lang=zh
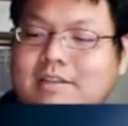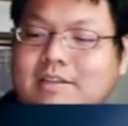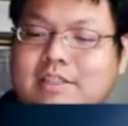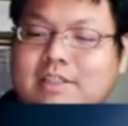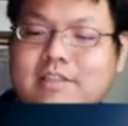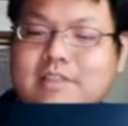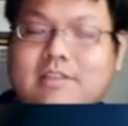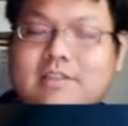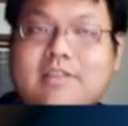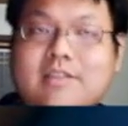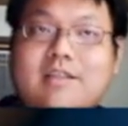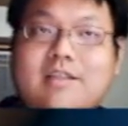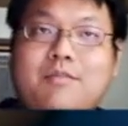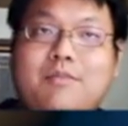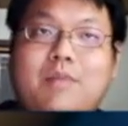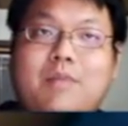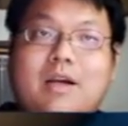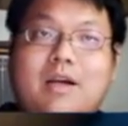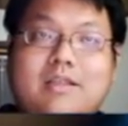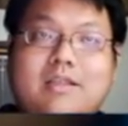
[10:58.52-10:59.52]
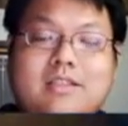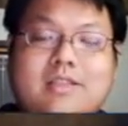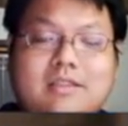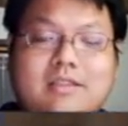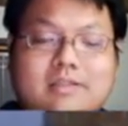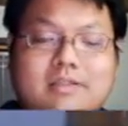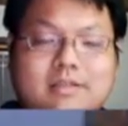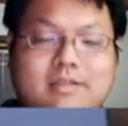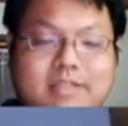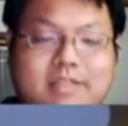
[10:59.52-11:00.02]
介今天我们来
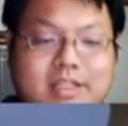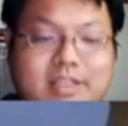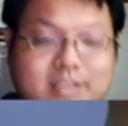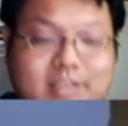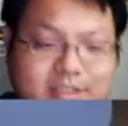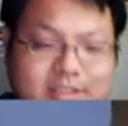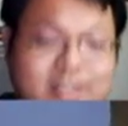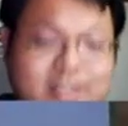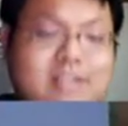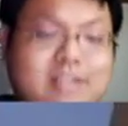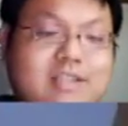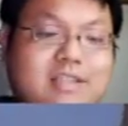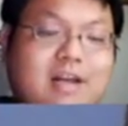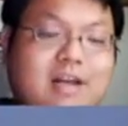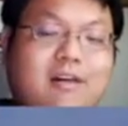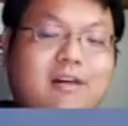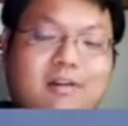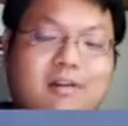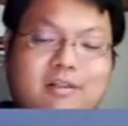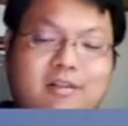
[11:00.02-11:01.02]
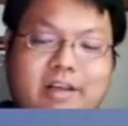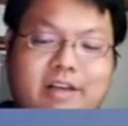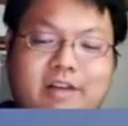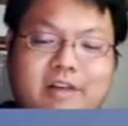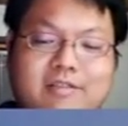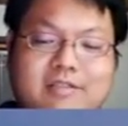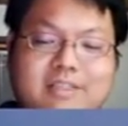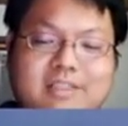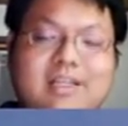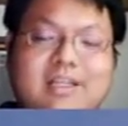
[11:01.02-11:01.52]
先介介绍哈，
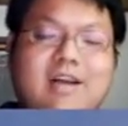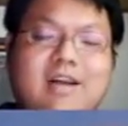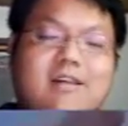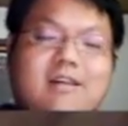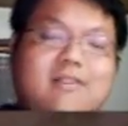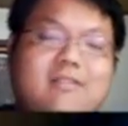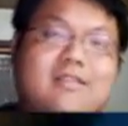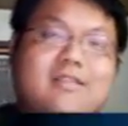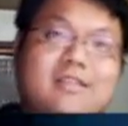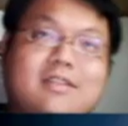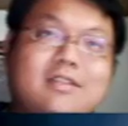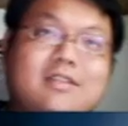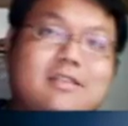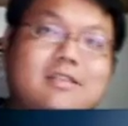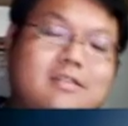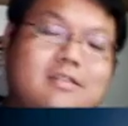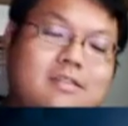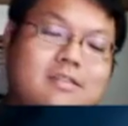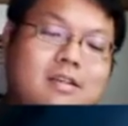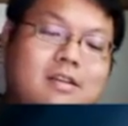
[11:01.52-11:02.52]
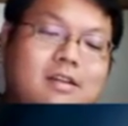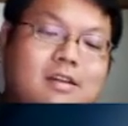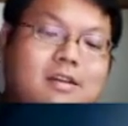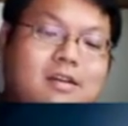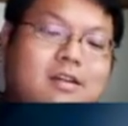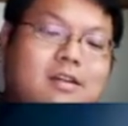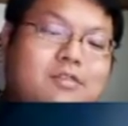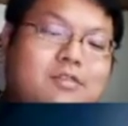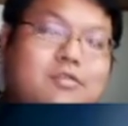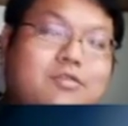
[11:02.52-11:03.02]
聊一下哈个
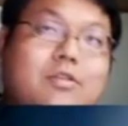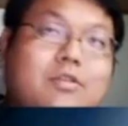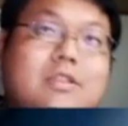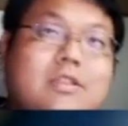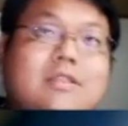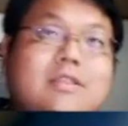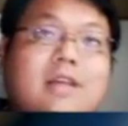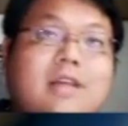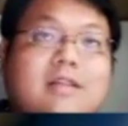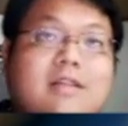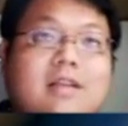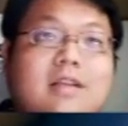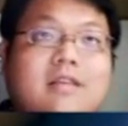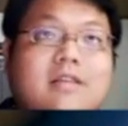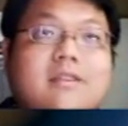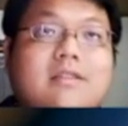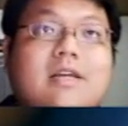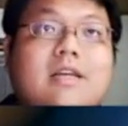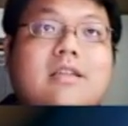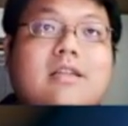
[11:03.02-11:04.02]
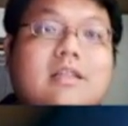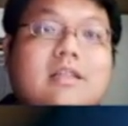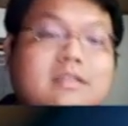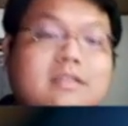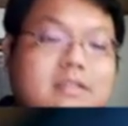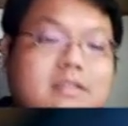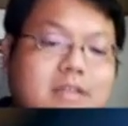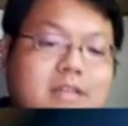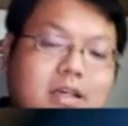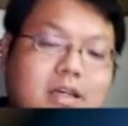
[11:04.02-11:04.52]
最近常常在电
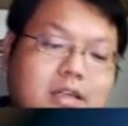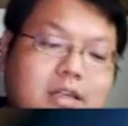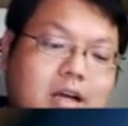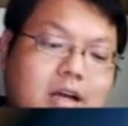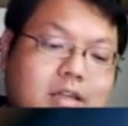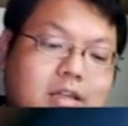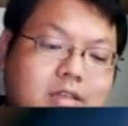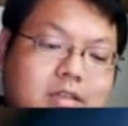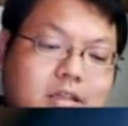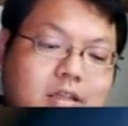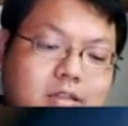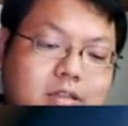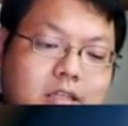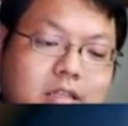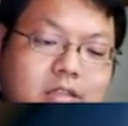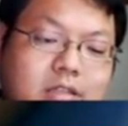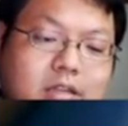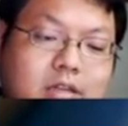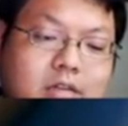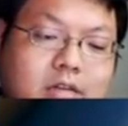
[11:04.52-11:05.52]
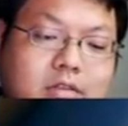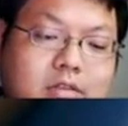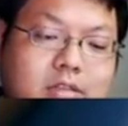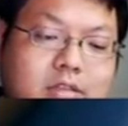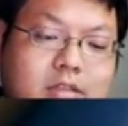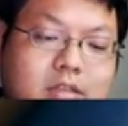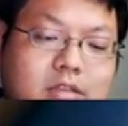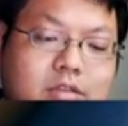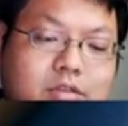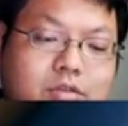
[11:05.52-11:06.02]
视上看听到的
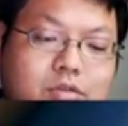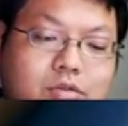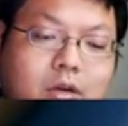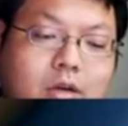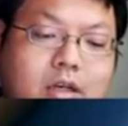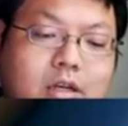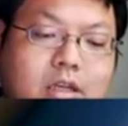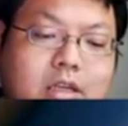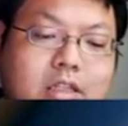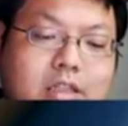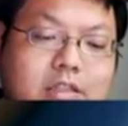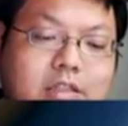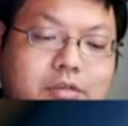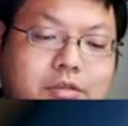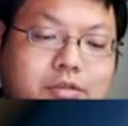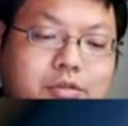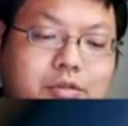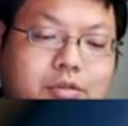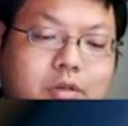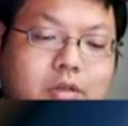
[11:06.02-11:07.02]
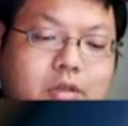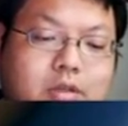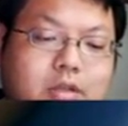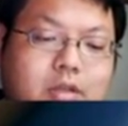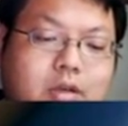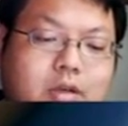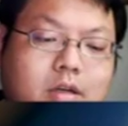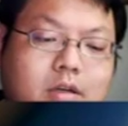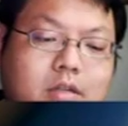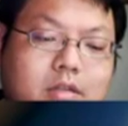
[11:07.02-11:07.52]
这个专利权
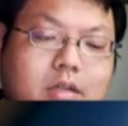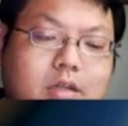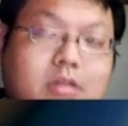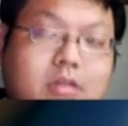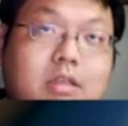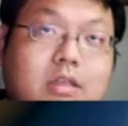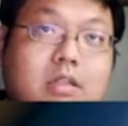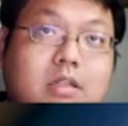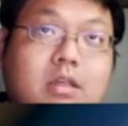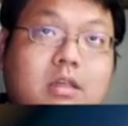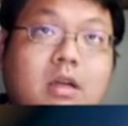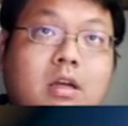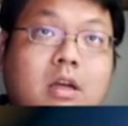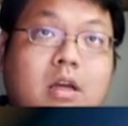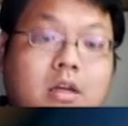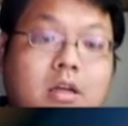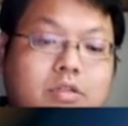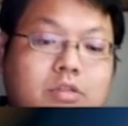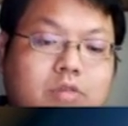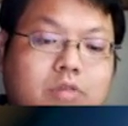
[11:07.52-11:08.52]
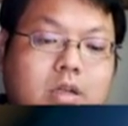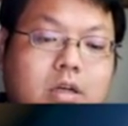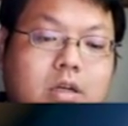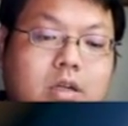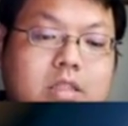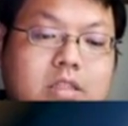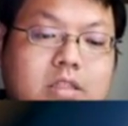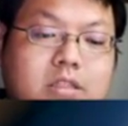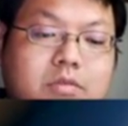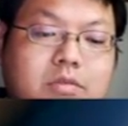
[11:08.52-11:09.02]
哈，到底专
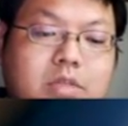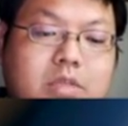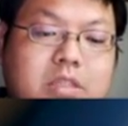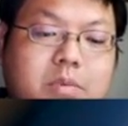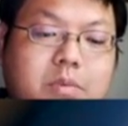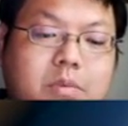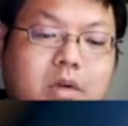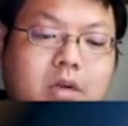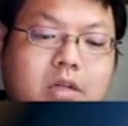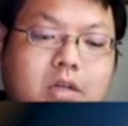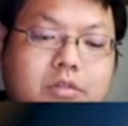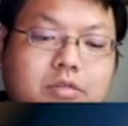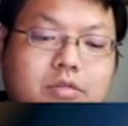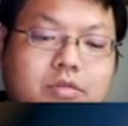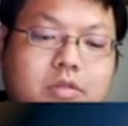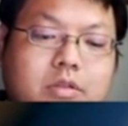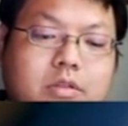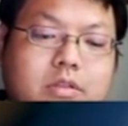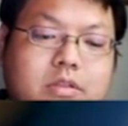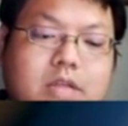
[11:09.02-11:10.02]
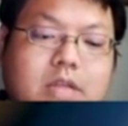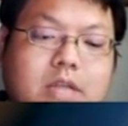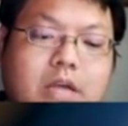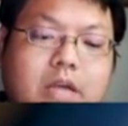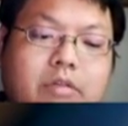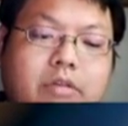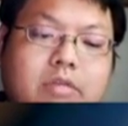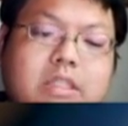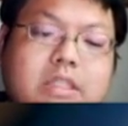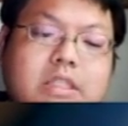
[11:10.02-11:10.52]
利是为什么而存在？
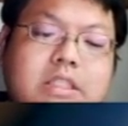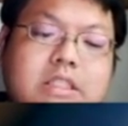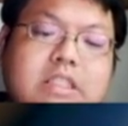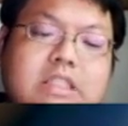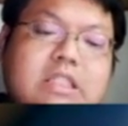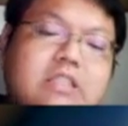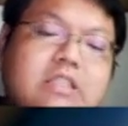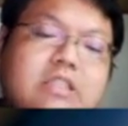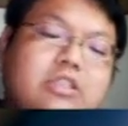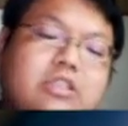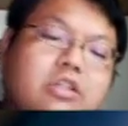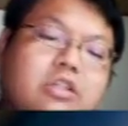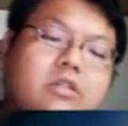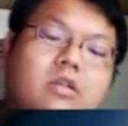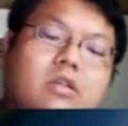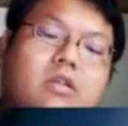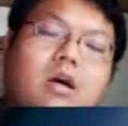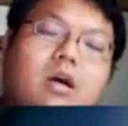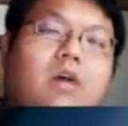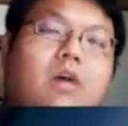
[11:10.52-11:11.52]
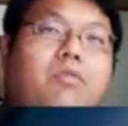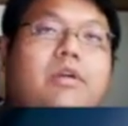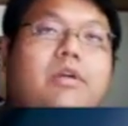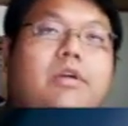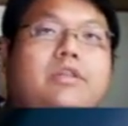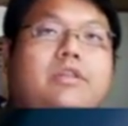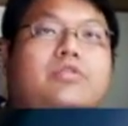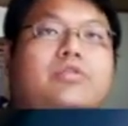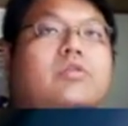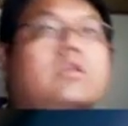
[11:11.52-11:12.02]
有一些人呢
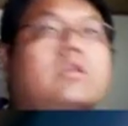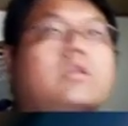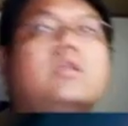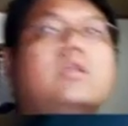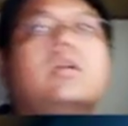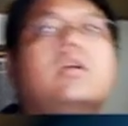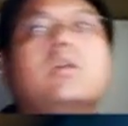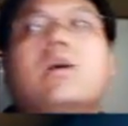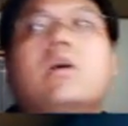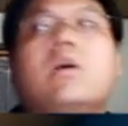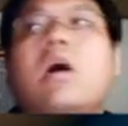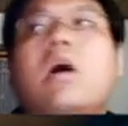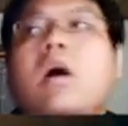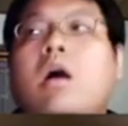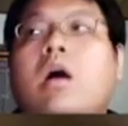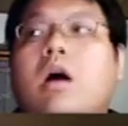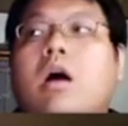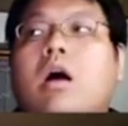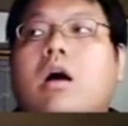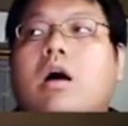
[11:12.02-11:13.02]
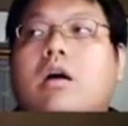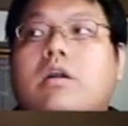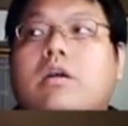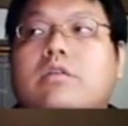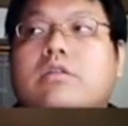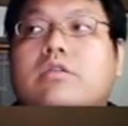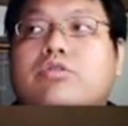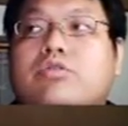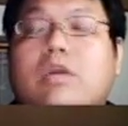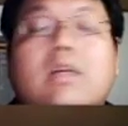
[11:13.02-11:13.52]
会觉得，
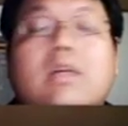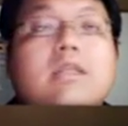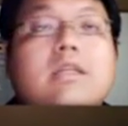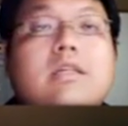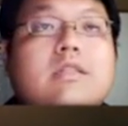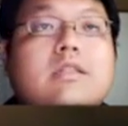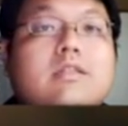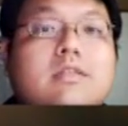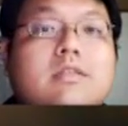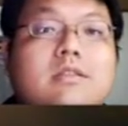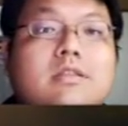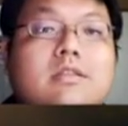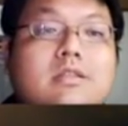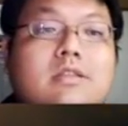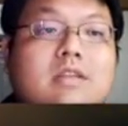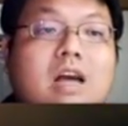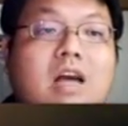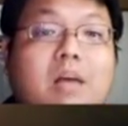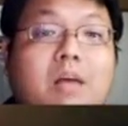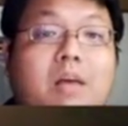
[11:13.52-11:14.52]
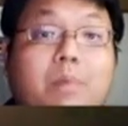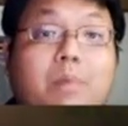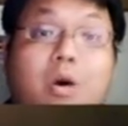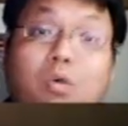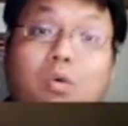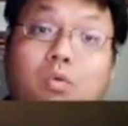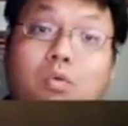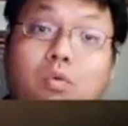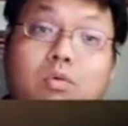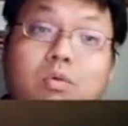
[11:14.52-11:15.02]
呃，专利是在
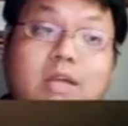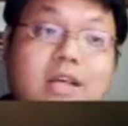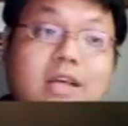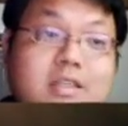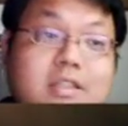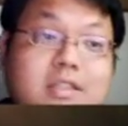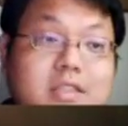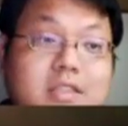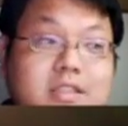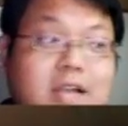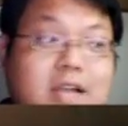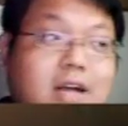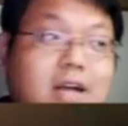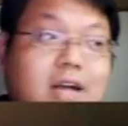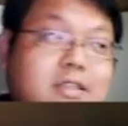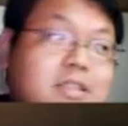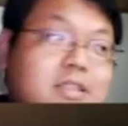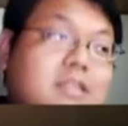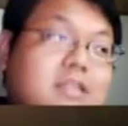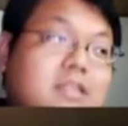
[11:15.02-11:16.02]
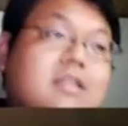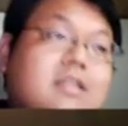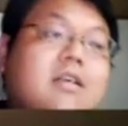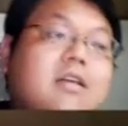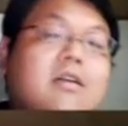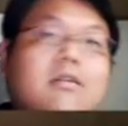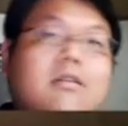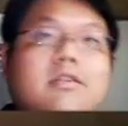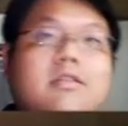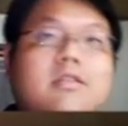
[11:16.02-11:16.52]
保护那一些大企业
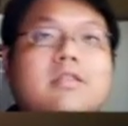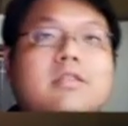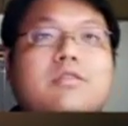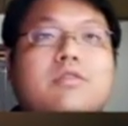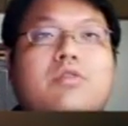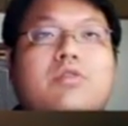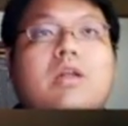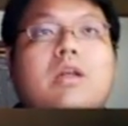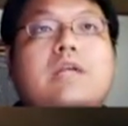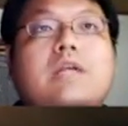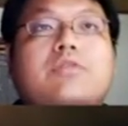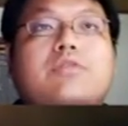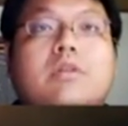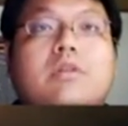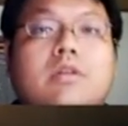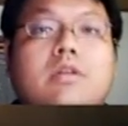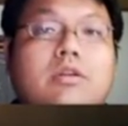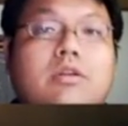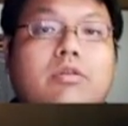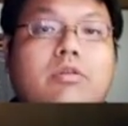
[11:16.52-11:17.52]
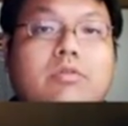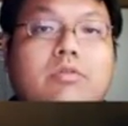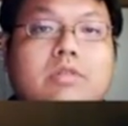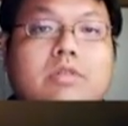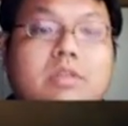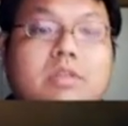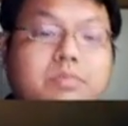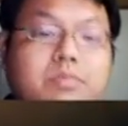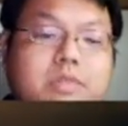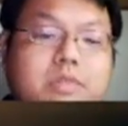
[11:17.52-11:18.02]
哈，其实专利权的拥有
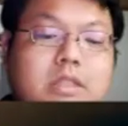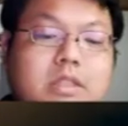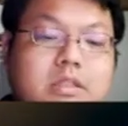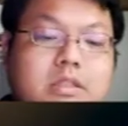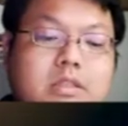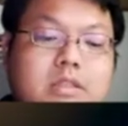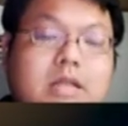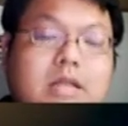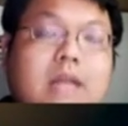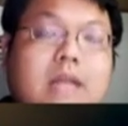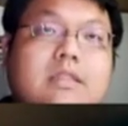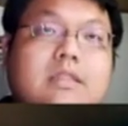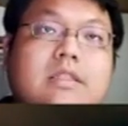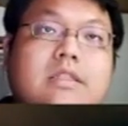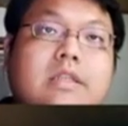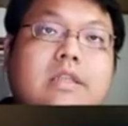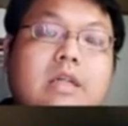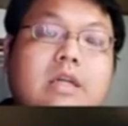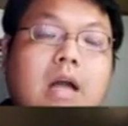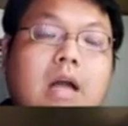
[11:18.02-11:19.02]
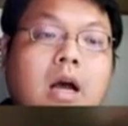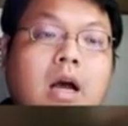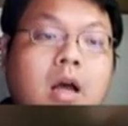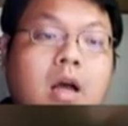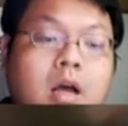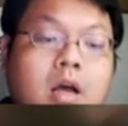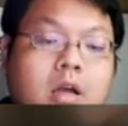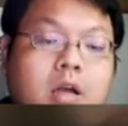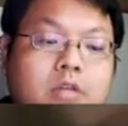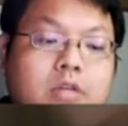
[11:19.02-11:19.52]
者不见得是大企业啦，
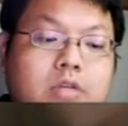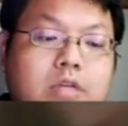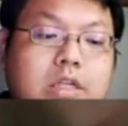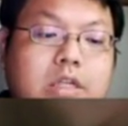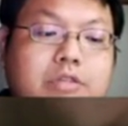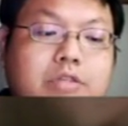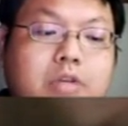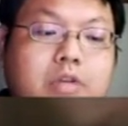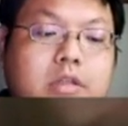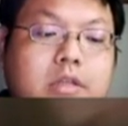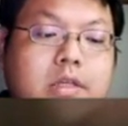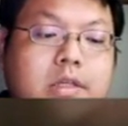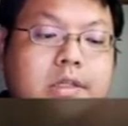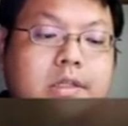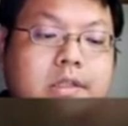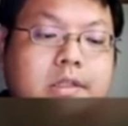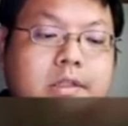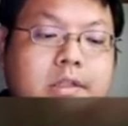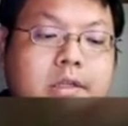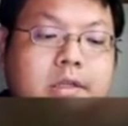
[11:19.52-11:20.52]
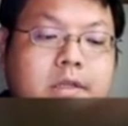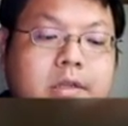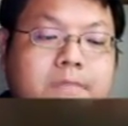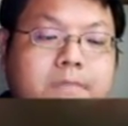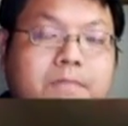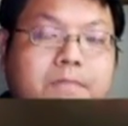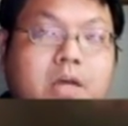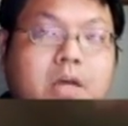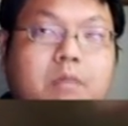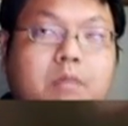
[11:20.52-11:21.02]
专利权的
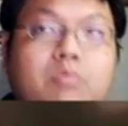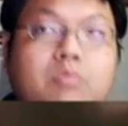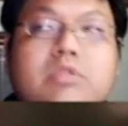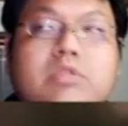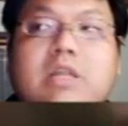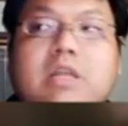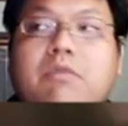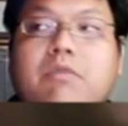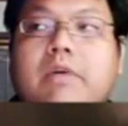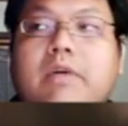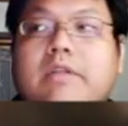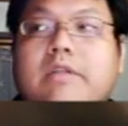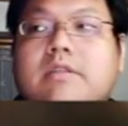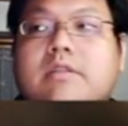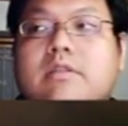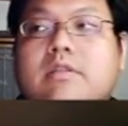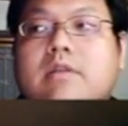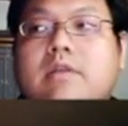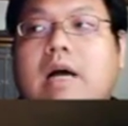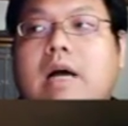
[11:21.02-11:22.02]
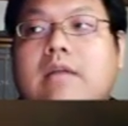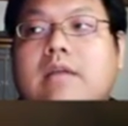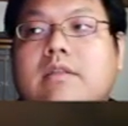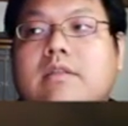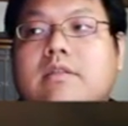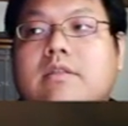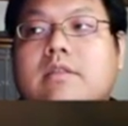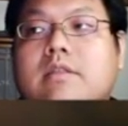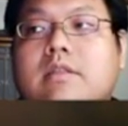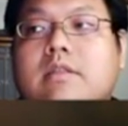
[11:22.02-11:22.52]
呃目前为止它
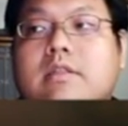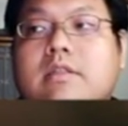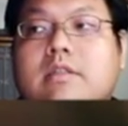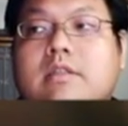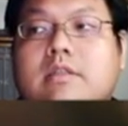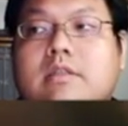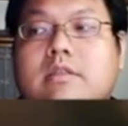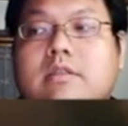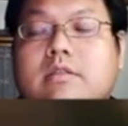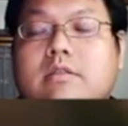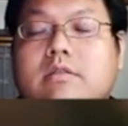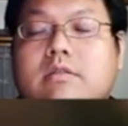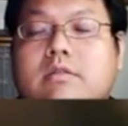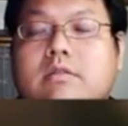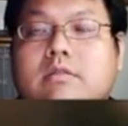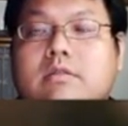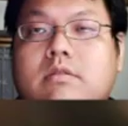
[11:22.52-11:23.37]
的这个。